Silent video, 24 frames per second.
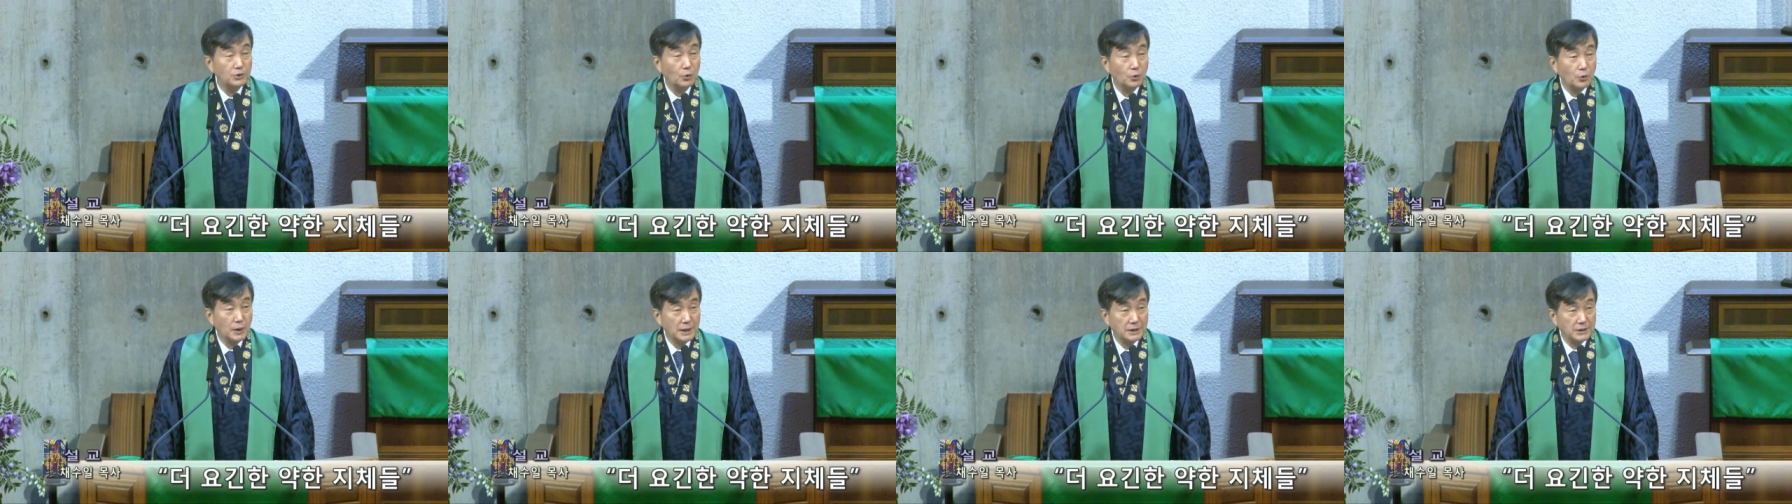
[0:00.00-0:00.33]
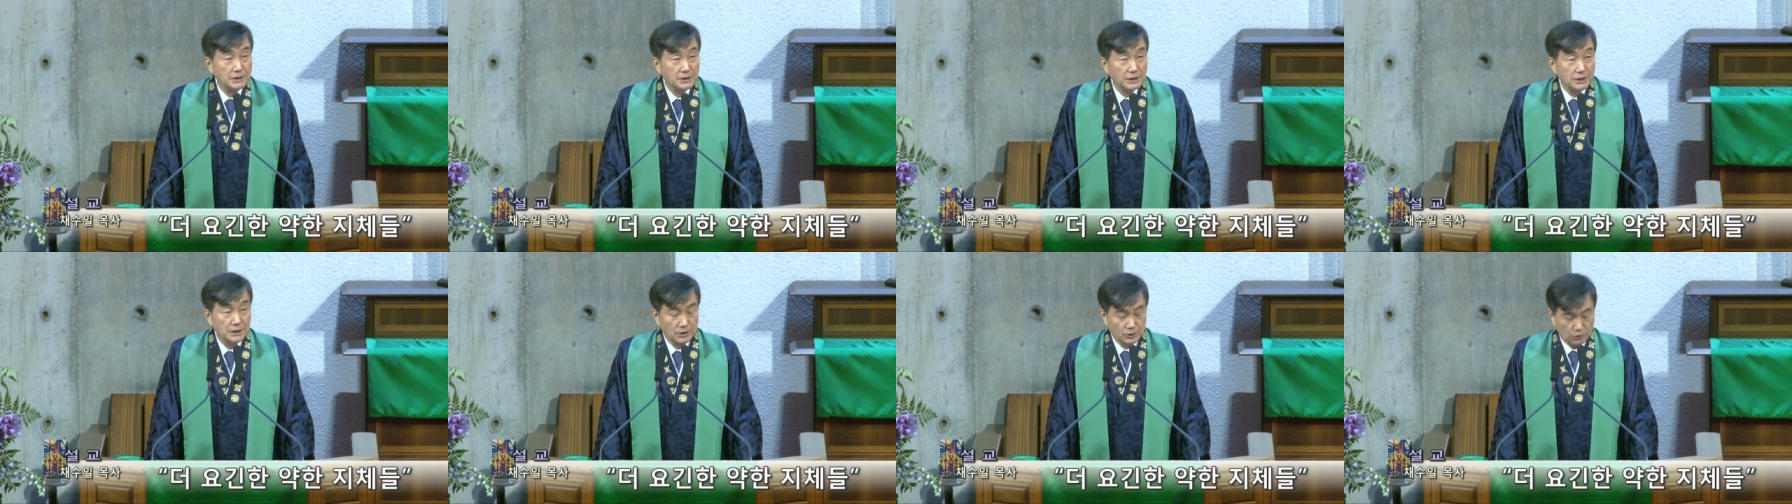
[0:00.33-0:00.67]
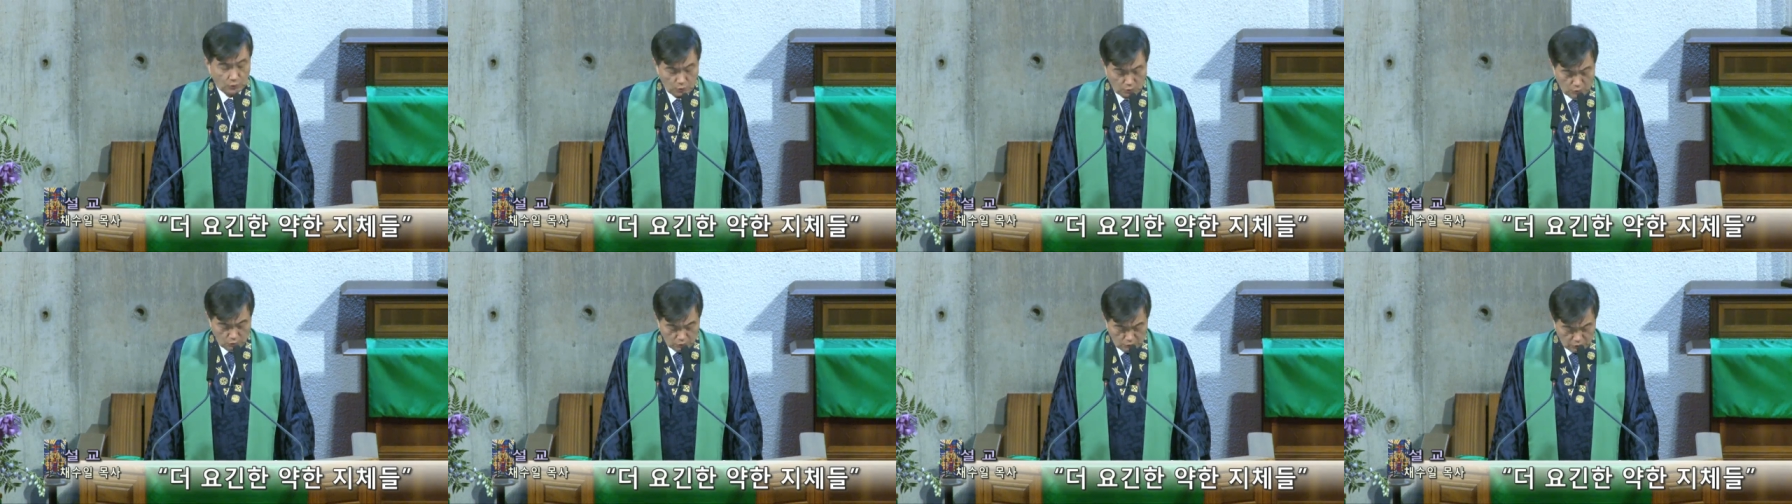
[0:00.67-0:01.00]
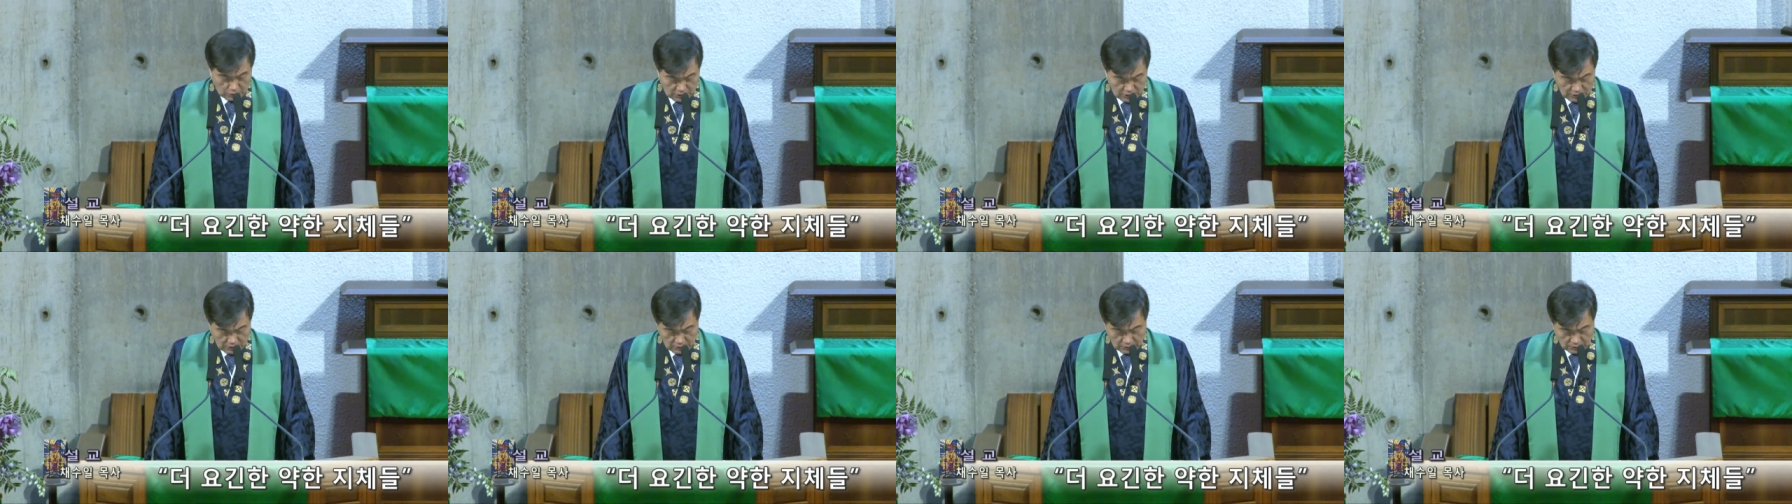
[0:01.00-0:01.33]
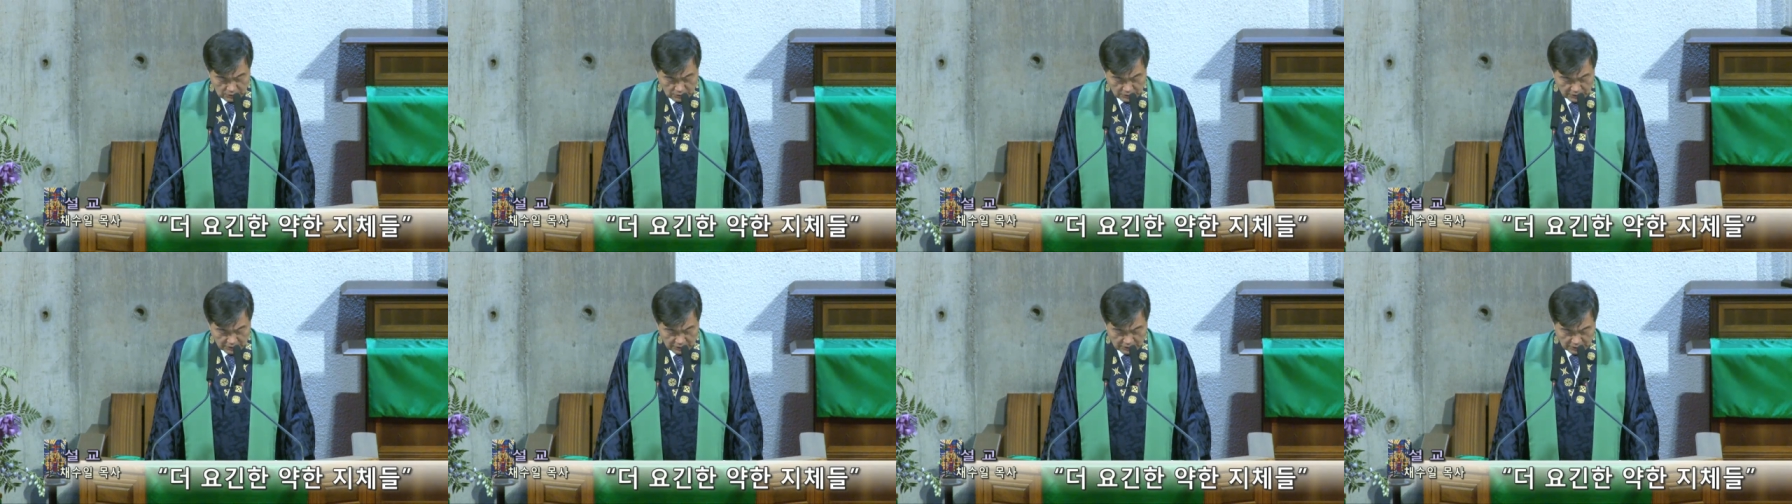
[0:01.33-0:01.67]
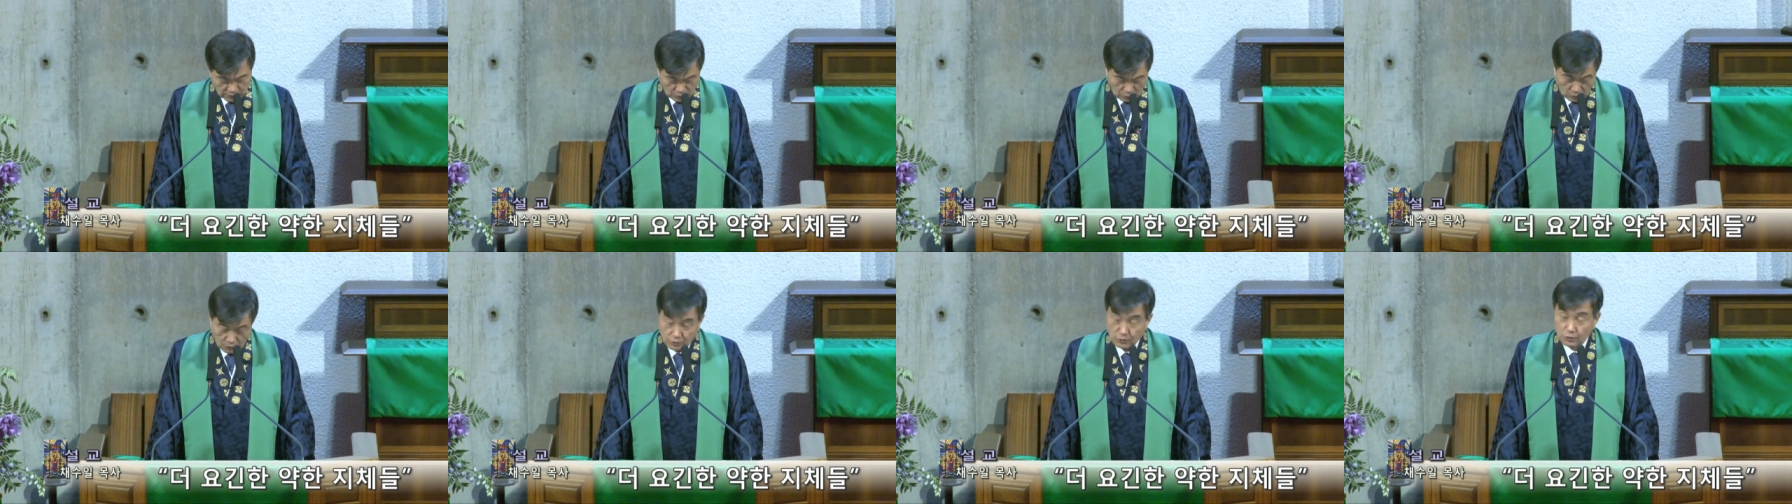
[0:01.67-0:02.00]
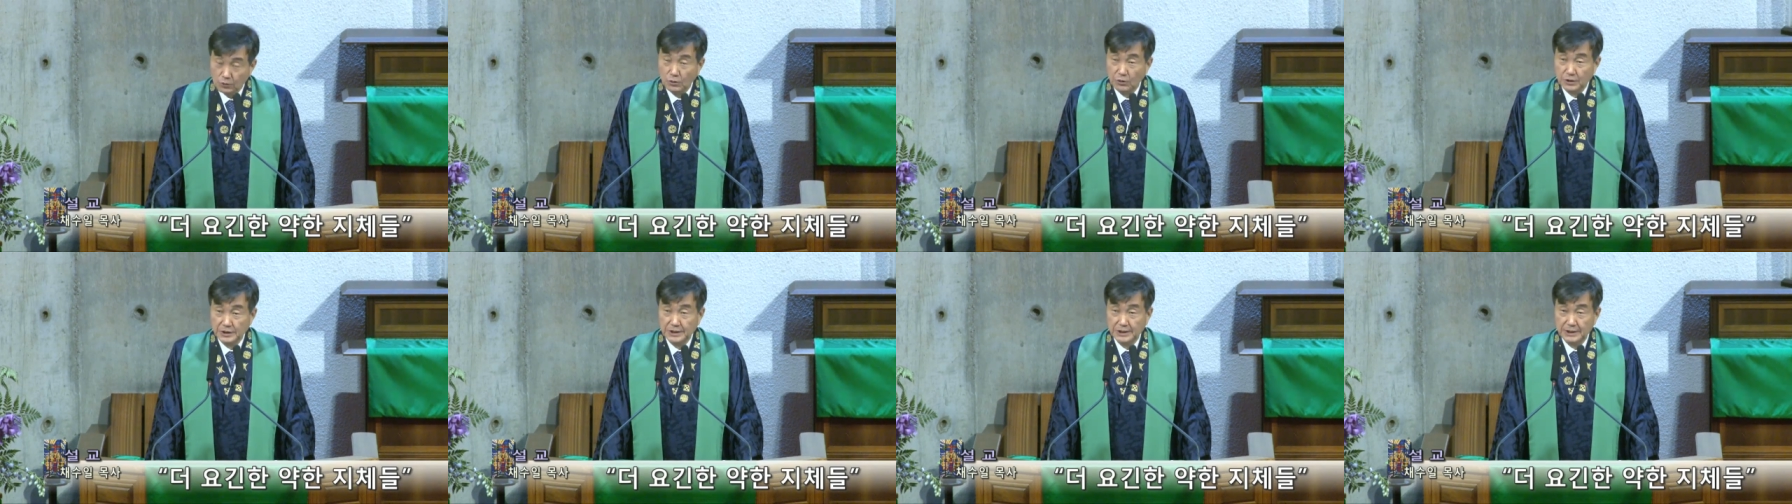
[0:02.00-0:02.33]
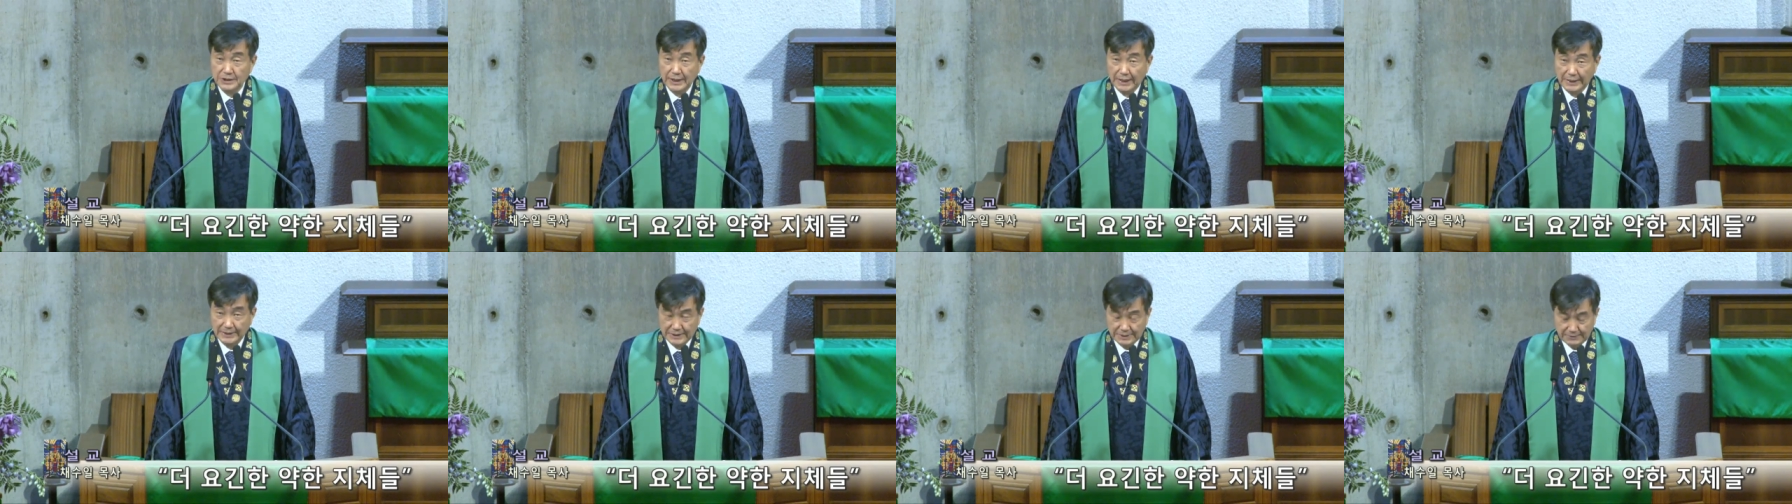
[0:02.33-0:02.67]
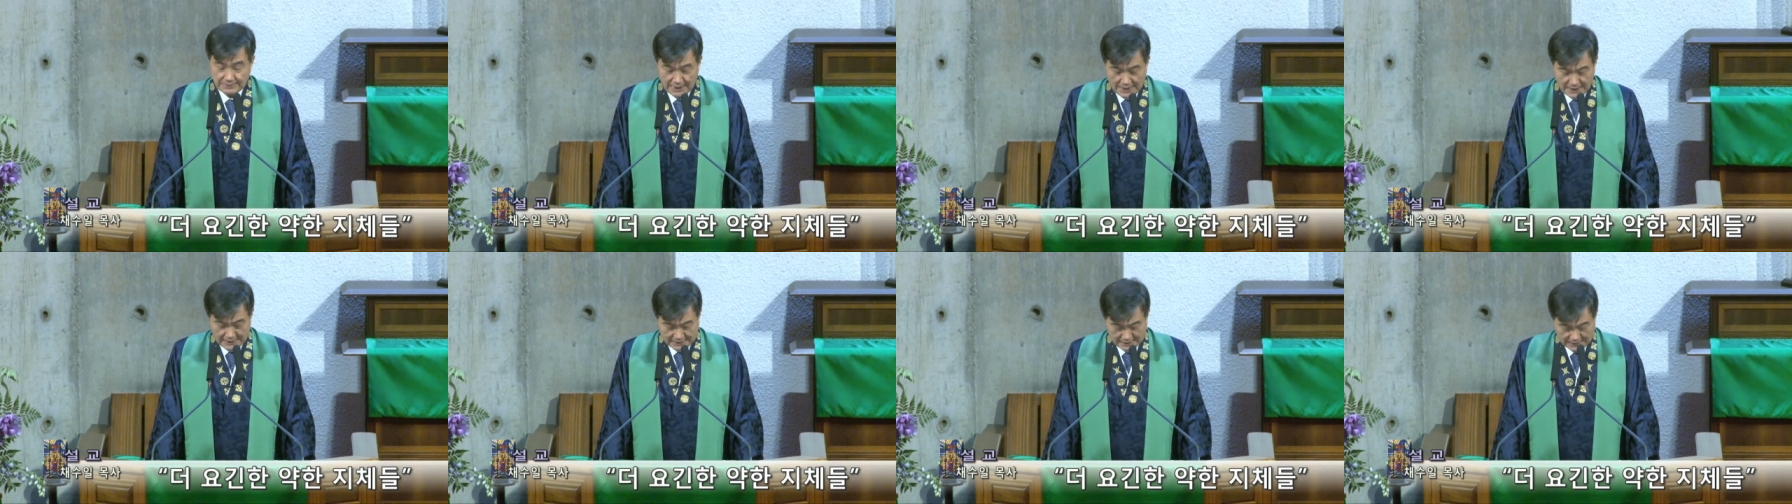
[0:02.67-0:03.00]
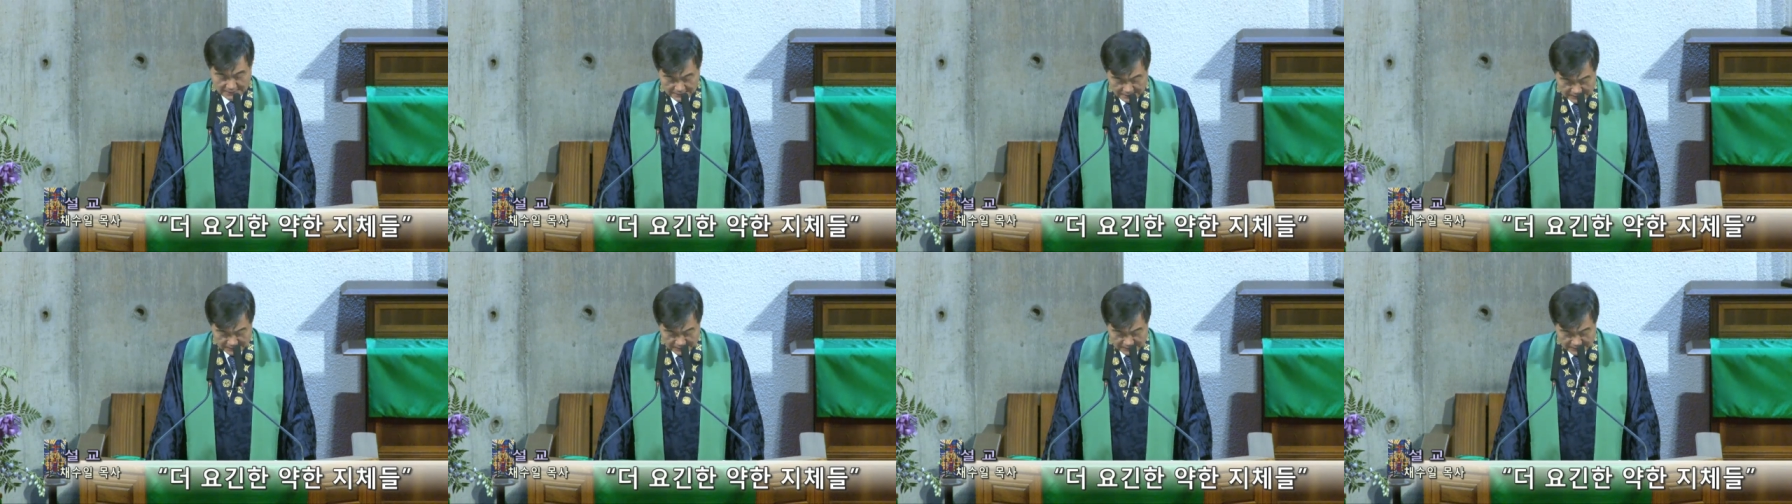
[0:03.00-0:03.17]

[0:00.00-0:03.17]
효과적인 도구를 도구로 기능하지만